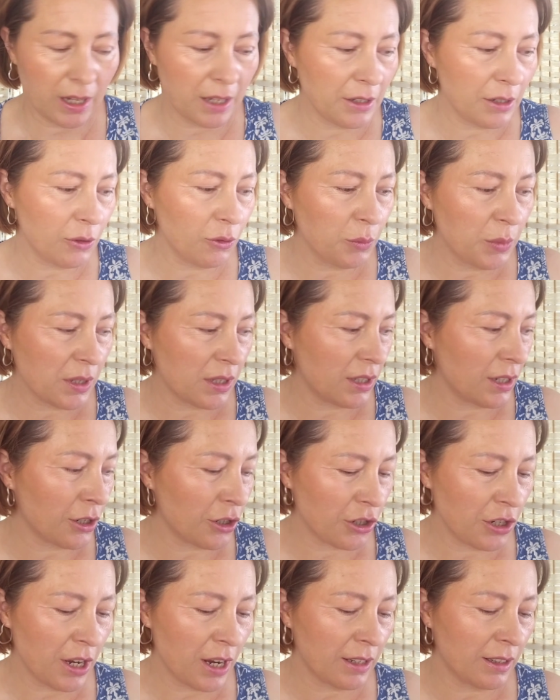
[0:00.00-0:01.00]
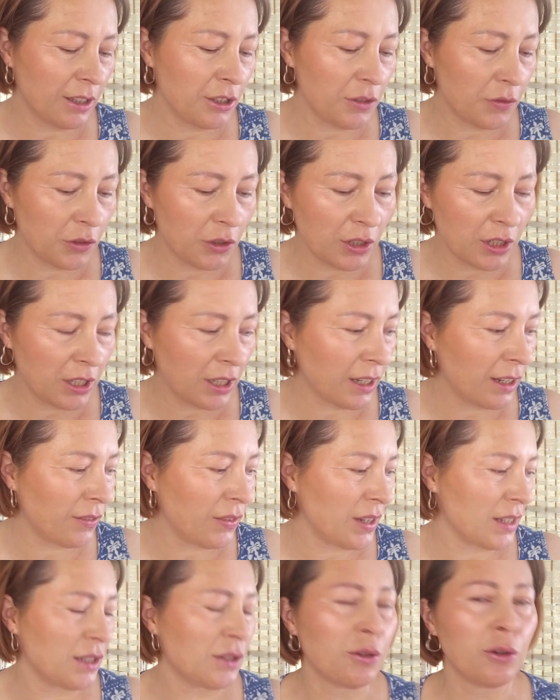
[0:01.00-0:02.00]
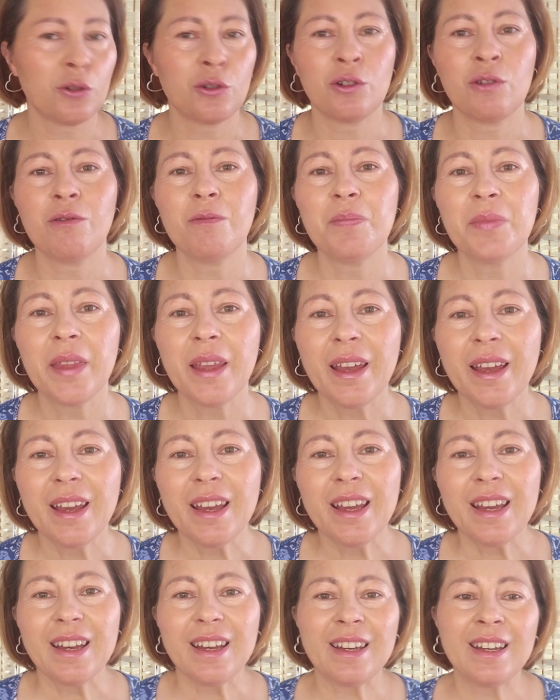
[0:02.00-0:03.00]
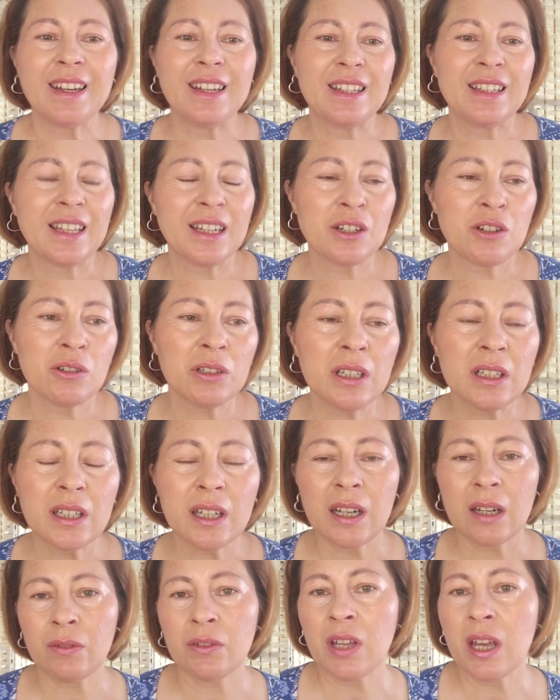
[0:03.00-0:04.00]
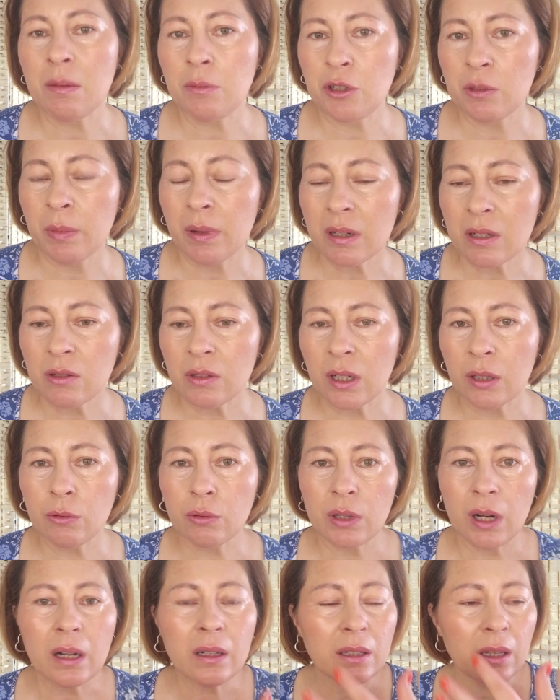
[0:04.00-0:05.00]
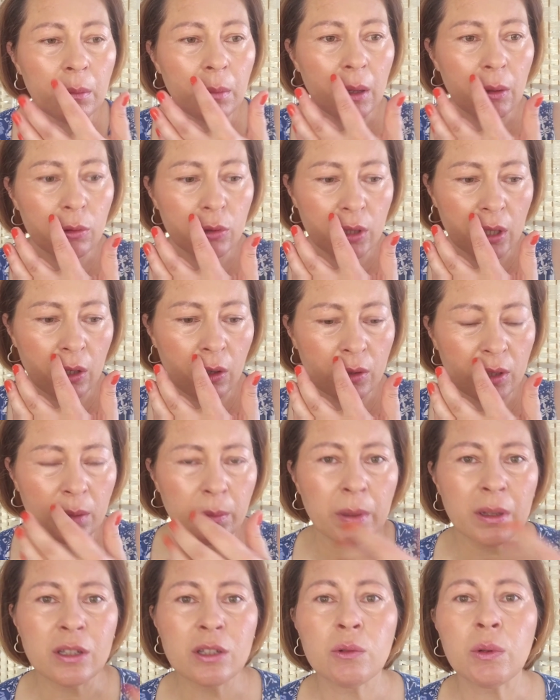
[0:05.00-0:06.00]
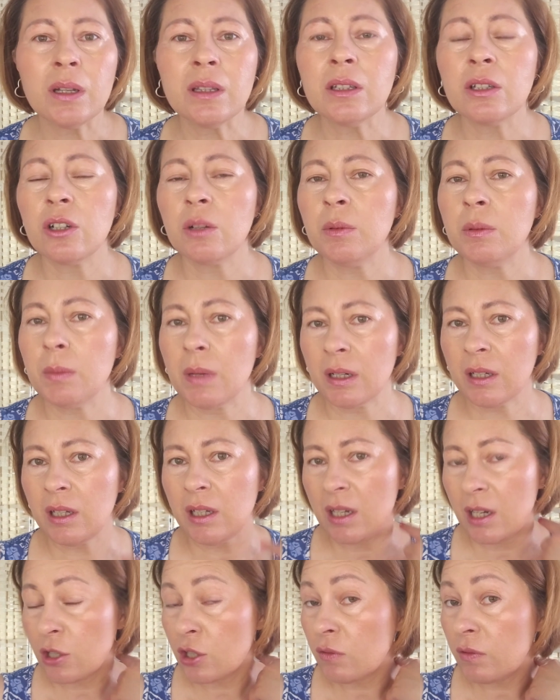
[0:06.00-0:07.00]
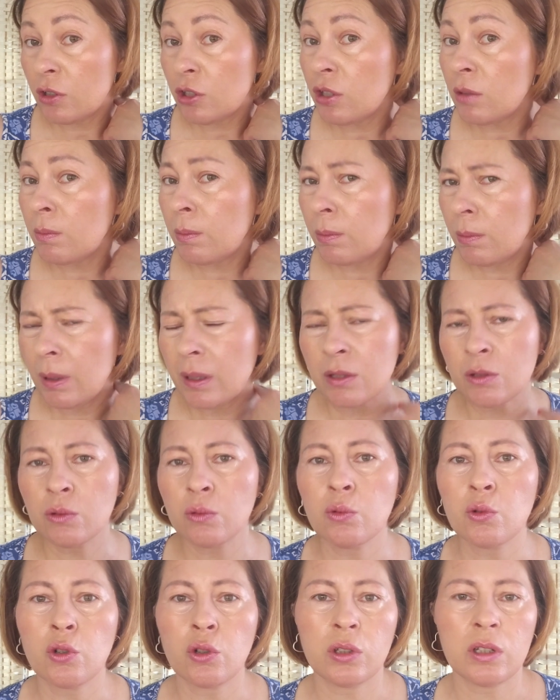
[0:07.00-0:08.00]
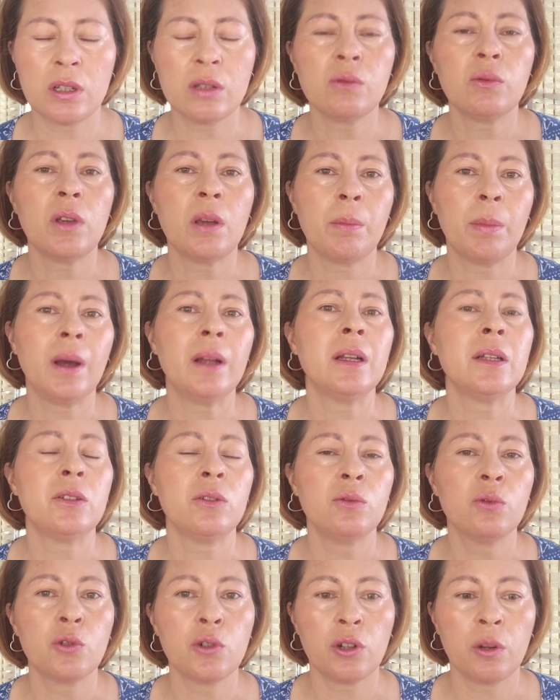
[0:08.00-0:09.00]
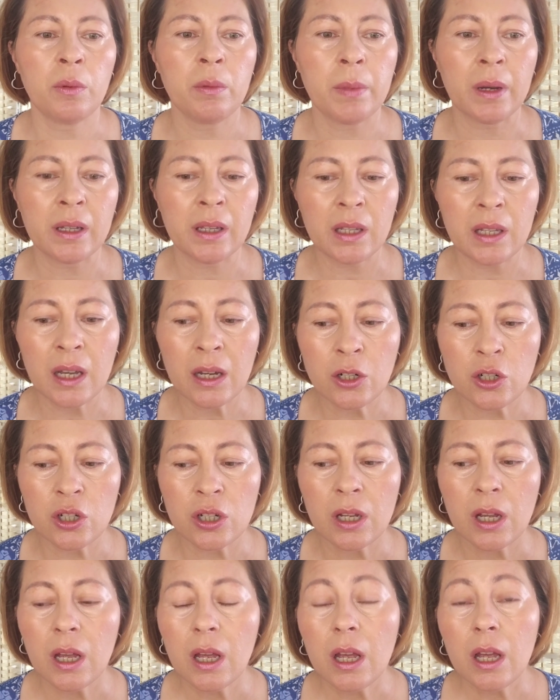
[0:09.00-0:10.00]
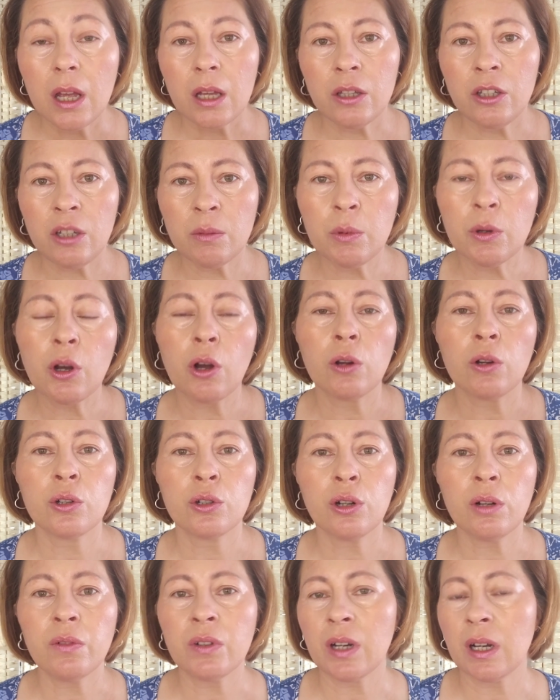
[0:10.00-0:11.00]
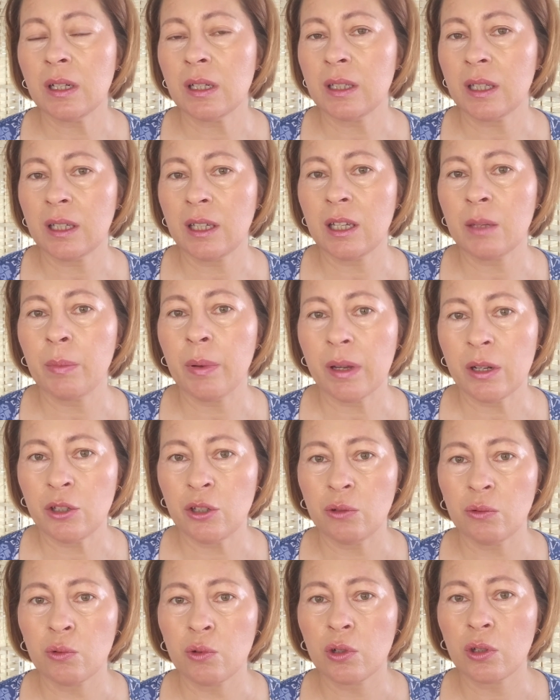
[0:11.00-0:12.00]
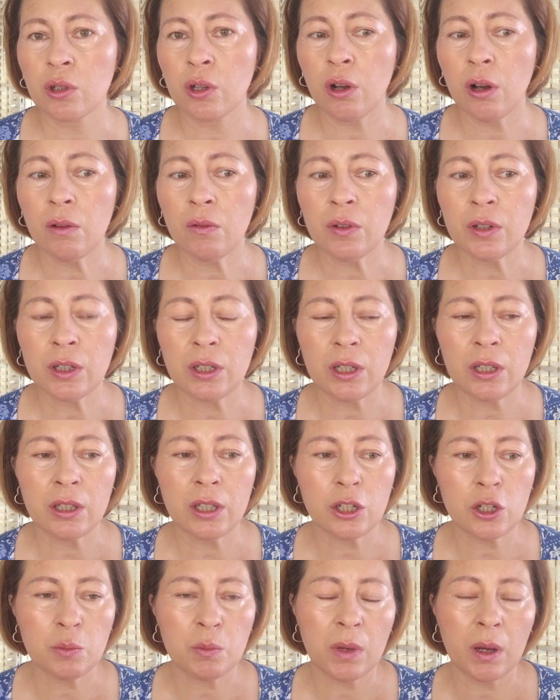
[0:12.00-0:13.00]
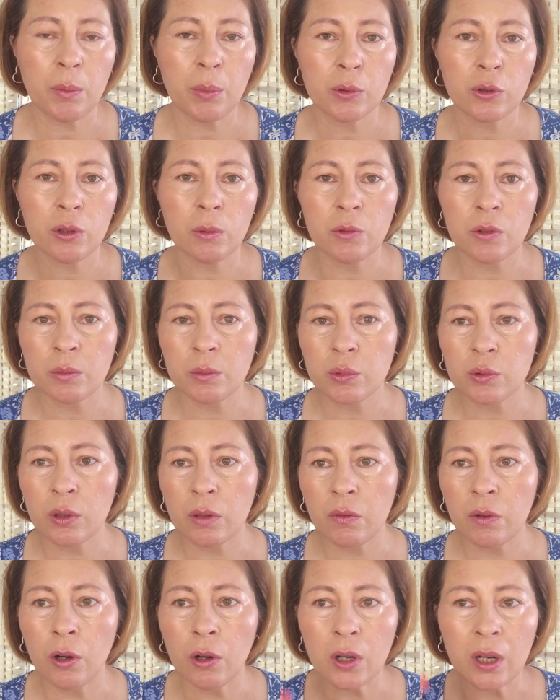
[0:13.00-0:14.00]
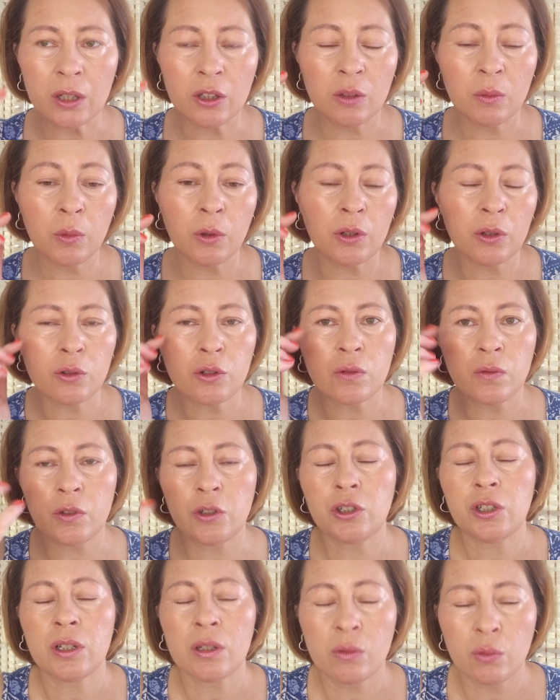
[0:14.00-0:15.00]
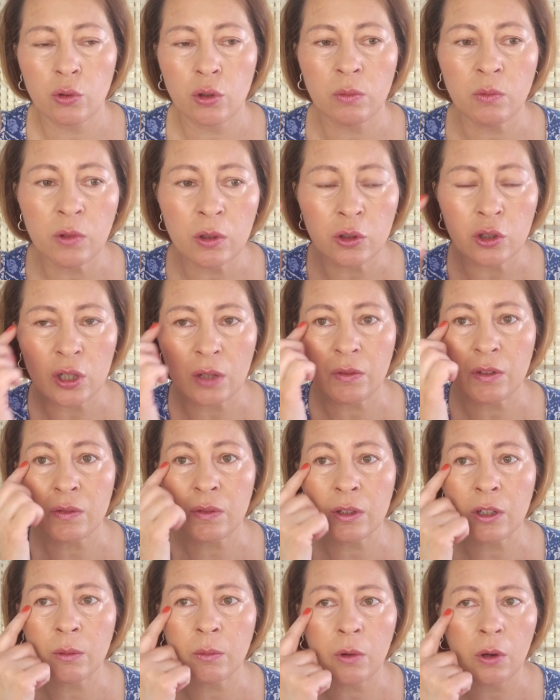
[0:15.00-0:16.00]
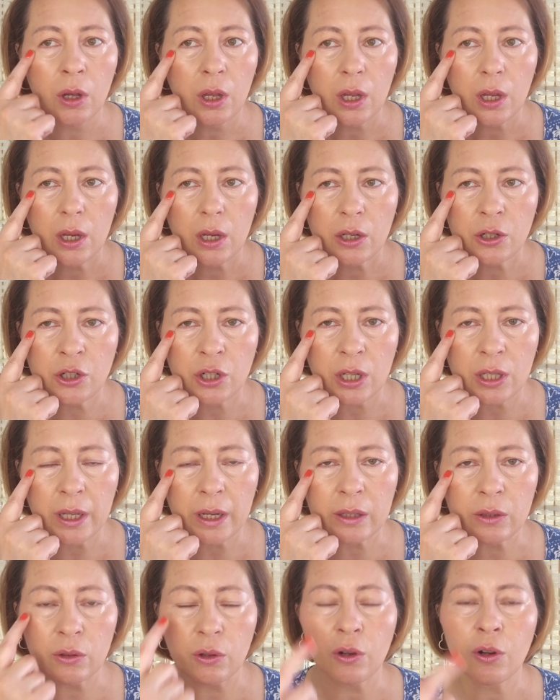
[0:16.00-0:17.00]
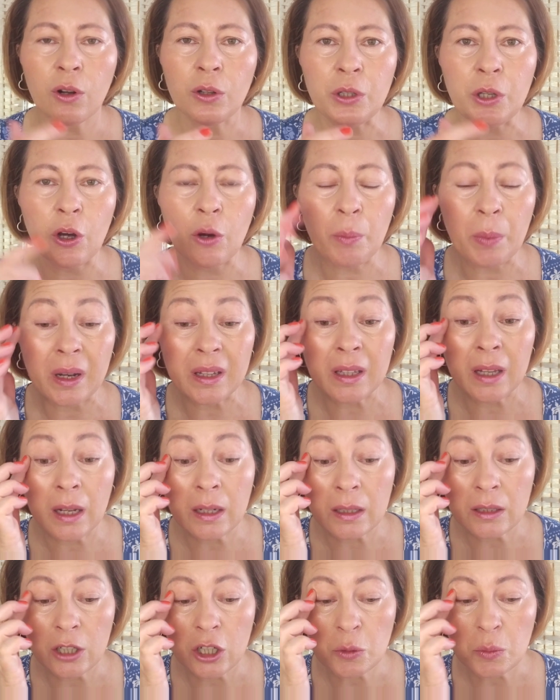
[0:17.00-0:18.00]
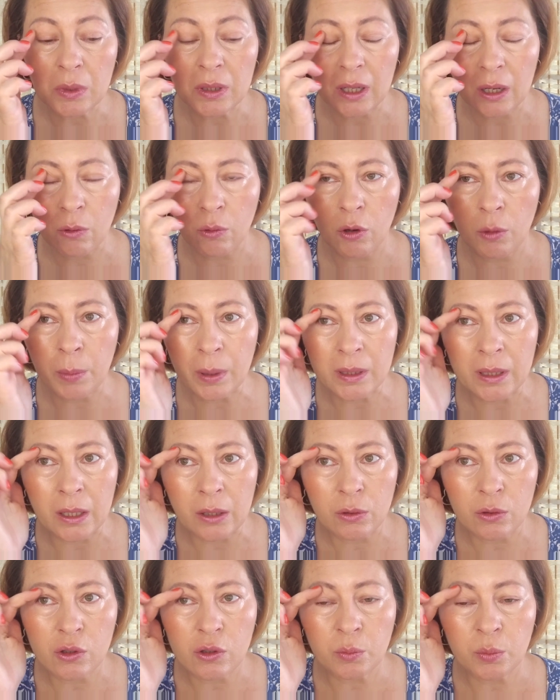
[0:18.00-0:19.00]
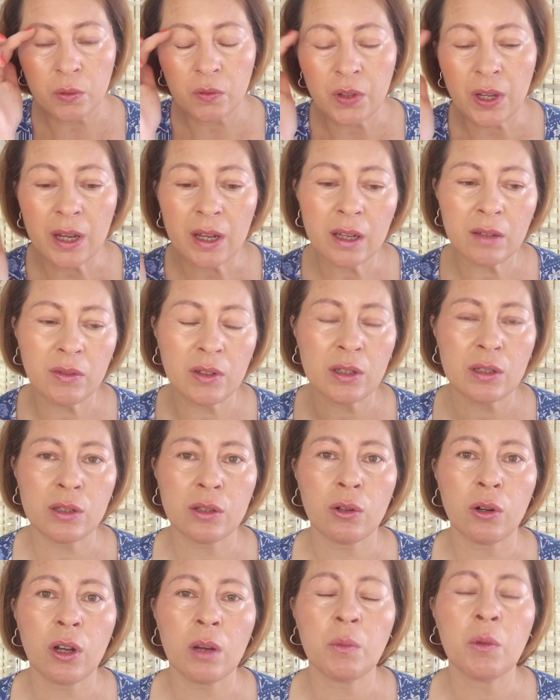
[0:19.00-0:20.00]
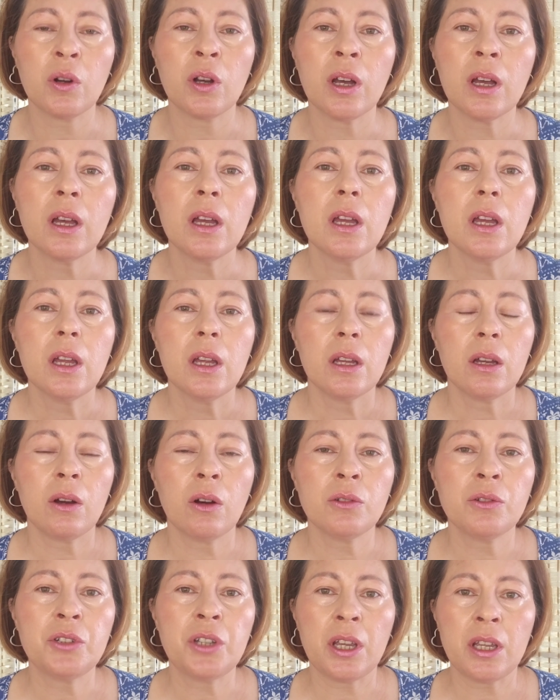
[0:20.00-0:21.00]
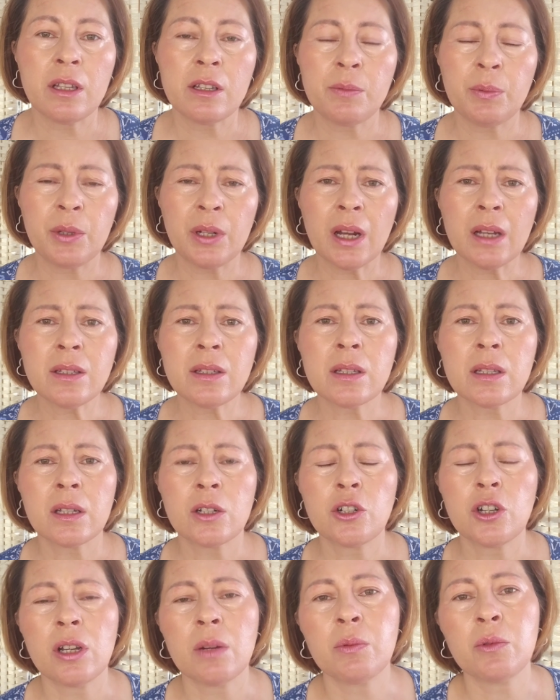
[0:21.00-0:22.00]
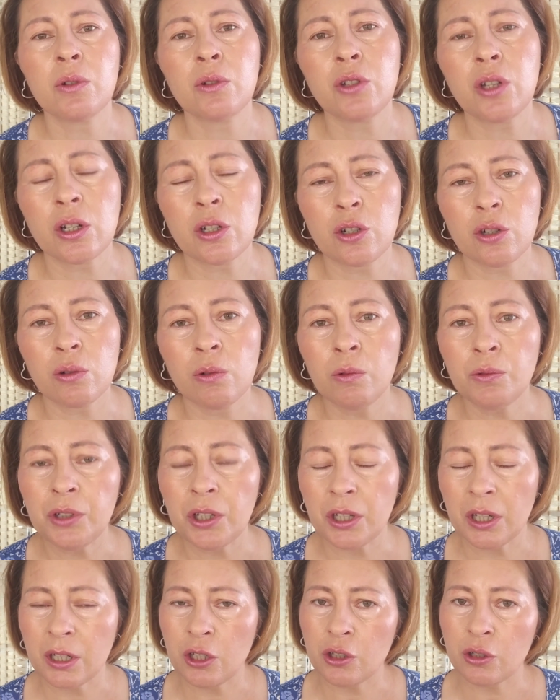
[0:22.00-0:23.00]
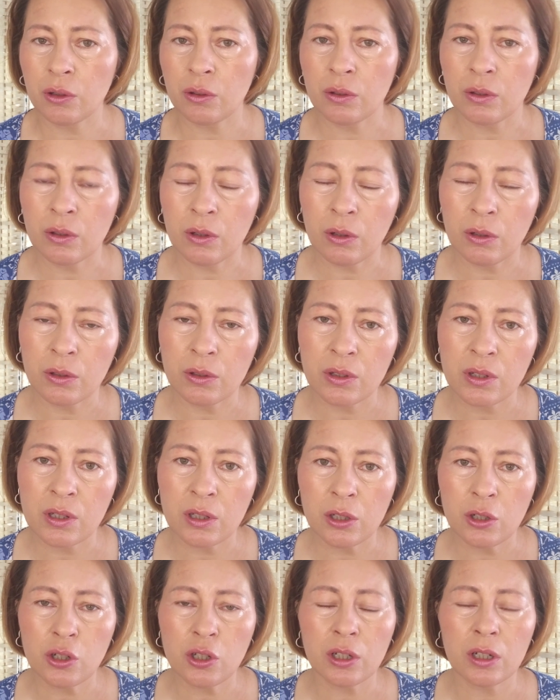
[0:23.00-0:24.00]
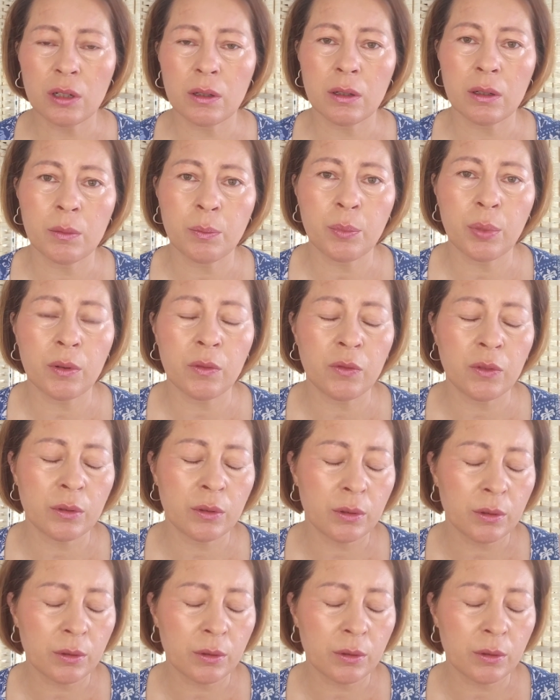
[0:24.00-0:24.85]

Ja nie lubię strasznie, jak te dziewczyny tak gwiazdorzą. E, także ona taka wydaje mi się bardzo naturalna, mało tego, ona bardzo ładny robi makijaż. Właśnie bardzo dużo testuje palet i dużo robi makijaży, niby kolorowych, ale takich bardziej użytkowych i też ma podobną budowę oka do mojej. Oczywiście jest dużo młodsza, więc wiadomo, że jej tak to oko nie opada, ale też ma taką opadającą powiekę, więc trochę mogę od niej inspiracji zaczerpnąć, a szczególnie jakichś kolorystycznych powiek